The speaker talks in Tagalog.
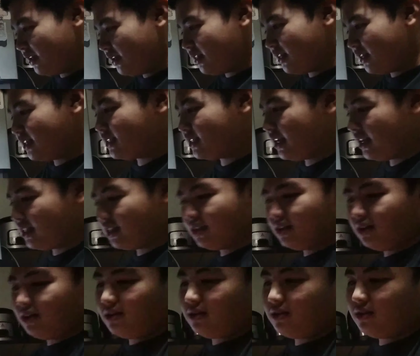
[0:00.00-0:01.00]
Tapos
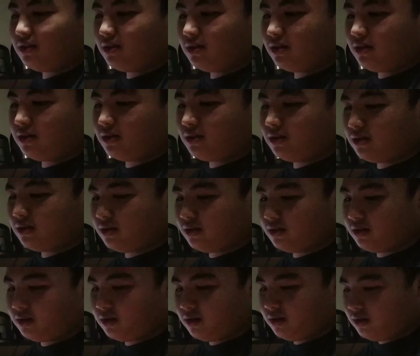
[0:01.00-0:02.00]
ito,
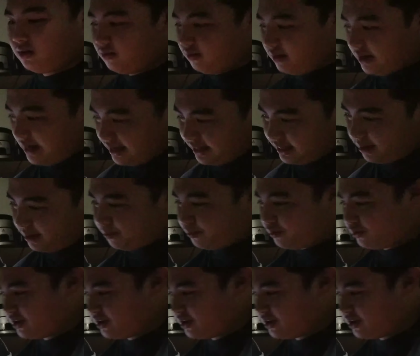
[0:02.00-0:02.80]
wala na po